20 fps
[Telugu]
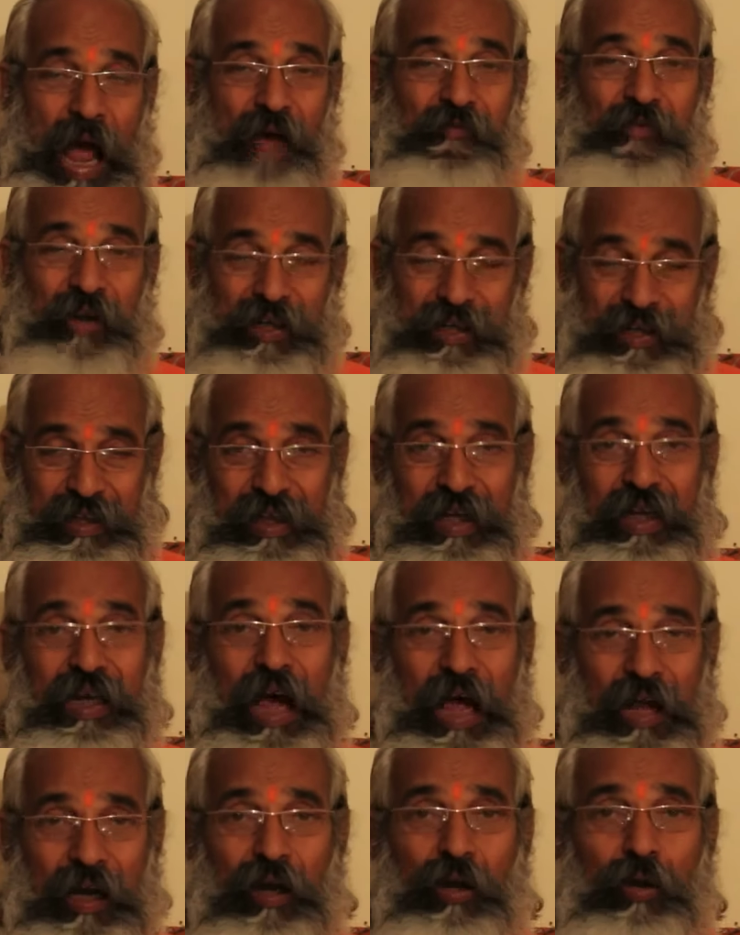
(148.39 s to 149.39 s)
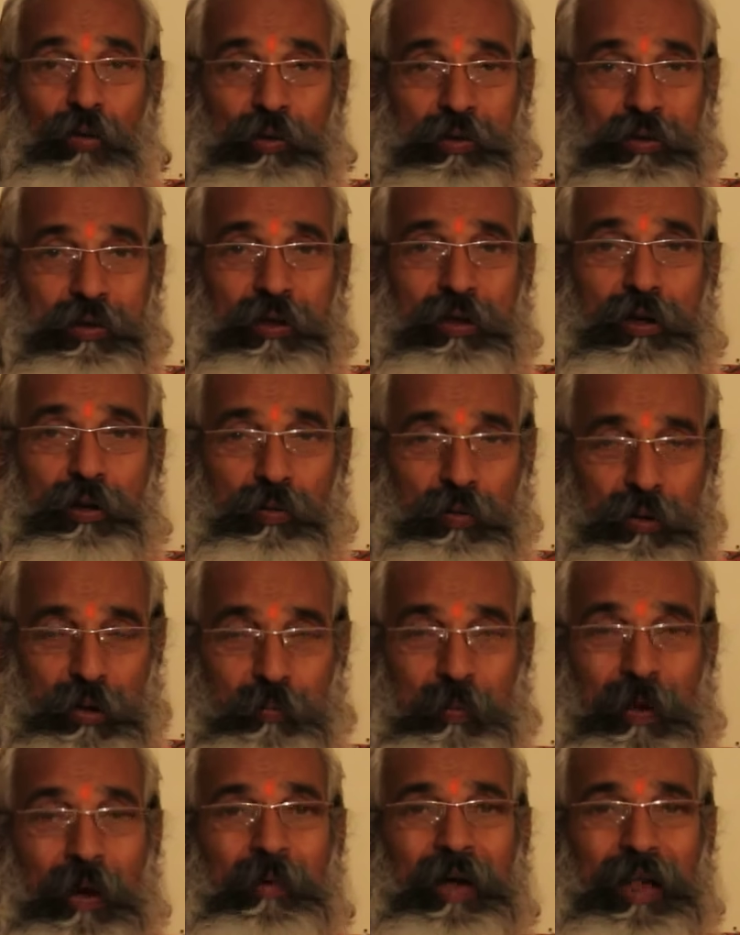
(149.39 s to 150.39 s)
అవన్నీ ఈ కాలంలో
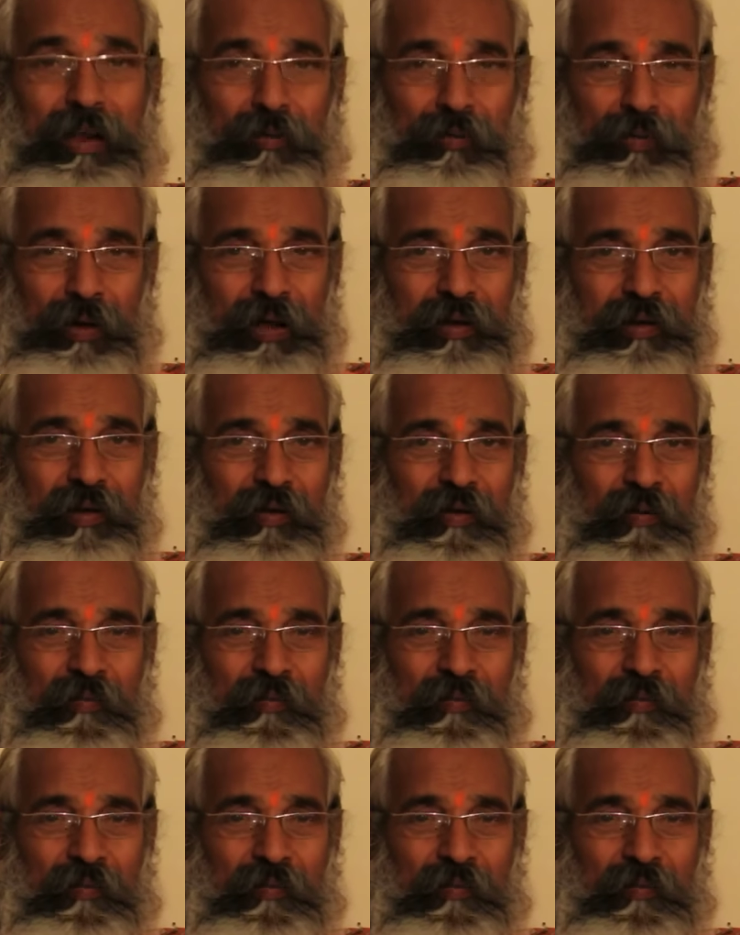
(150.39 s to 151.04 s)
వచ్చేటటువంటి ప్రమాదం ఉన్నది